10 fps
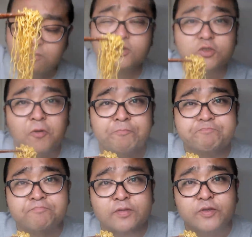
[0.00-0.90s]
い。もちろん、
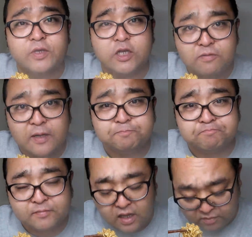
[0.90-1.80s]
湯入りは
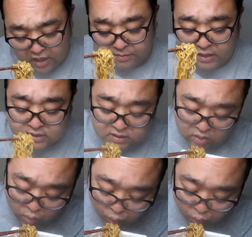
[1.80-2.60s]
だいぶ早めです。